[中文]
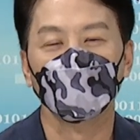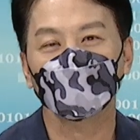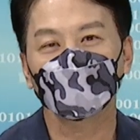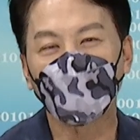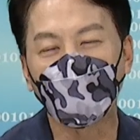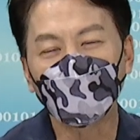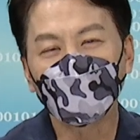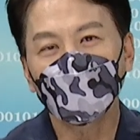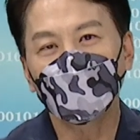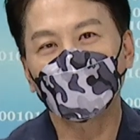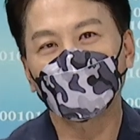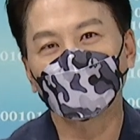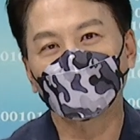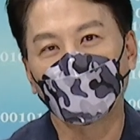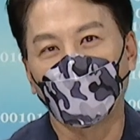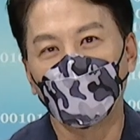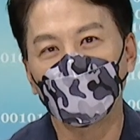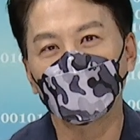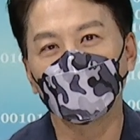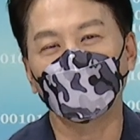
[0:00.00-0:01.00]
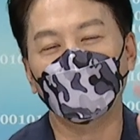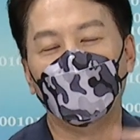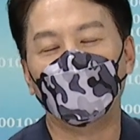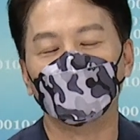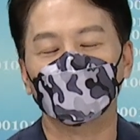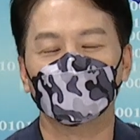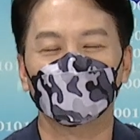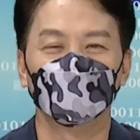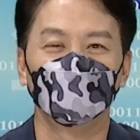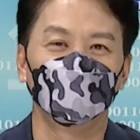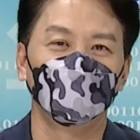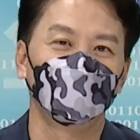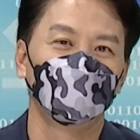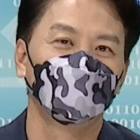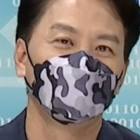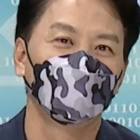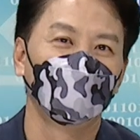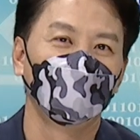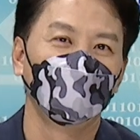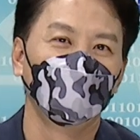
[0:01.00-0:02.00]
当一个投顾老师。
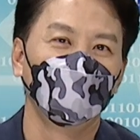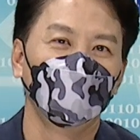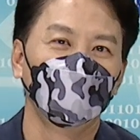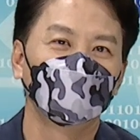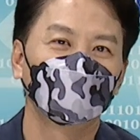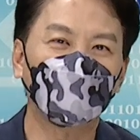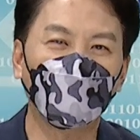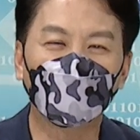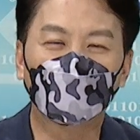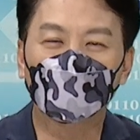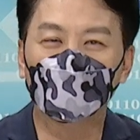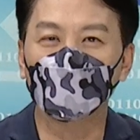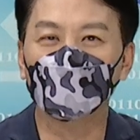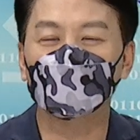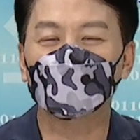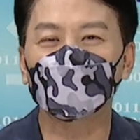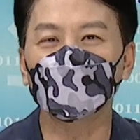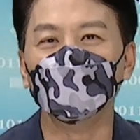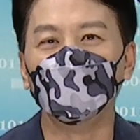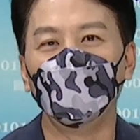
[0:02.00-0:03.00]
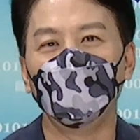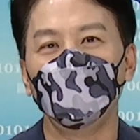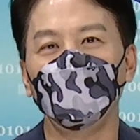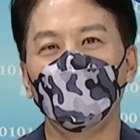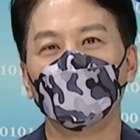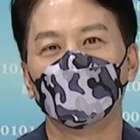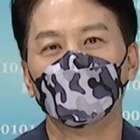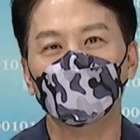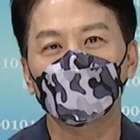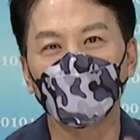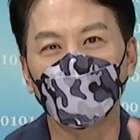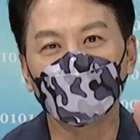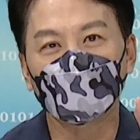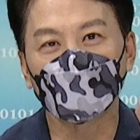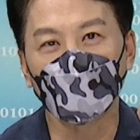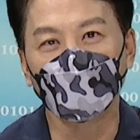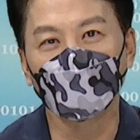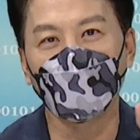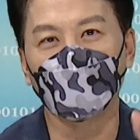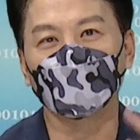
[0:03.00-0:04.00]
在股市里面最
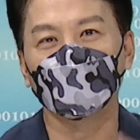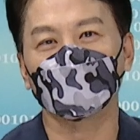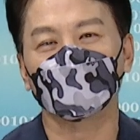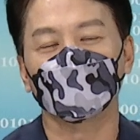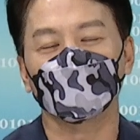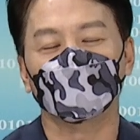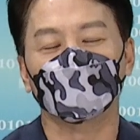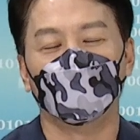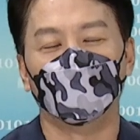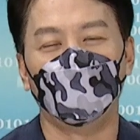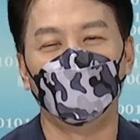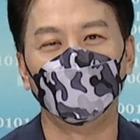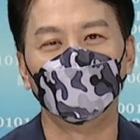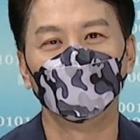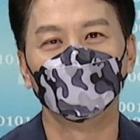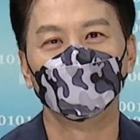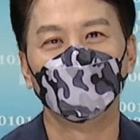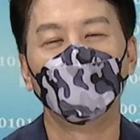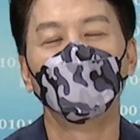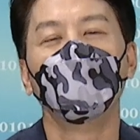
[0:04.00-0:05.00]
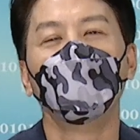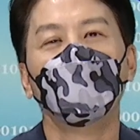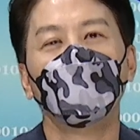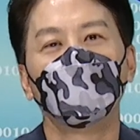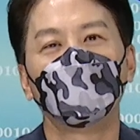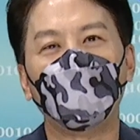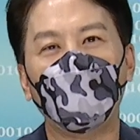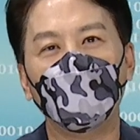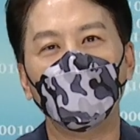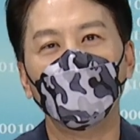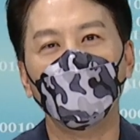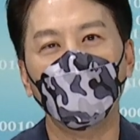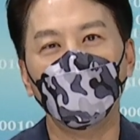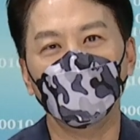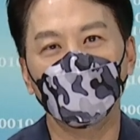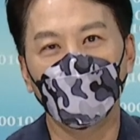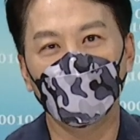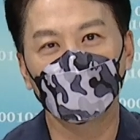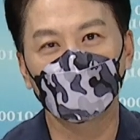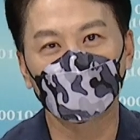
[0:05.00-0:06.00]
重要的是什么？帮会
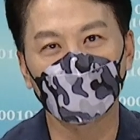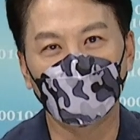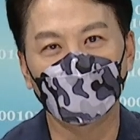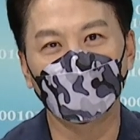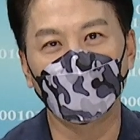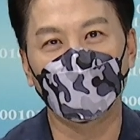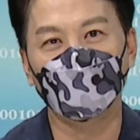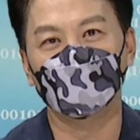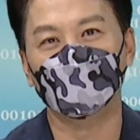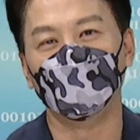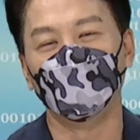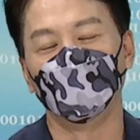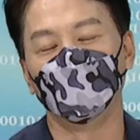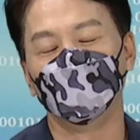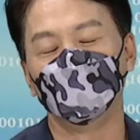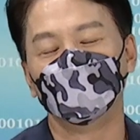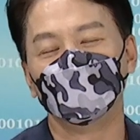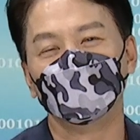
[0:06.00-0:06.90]
员赚大钱。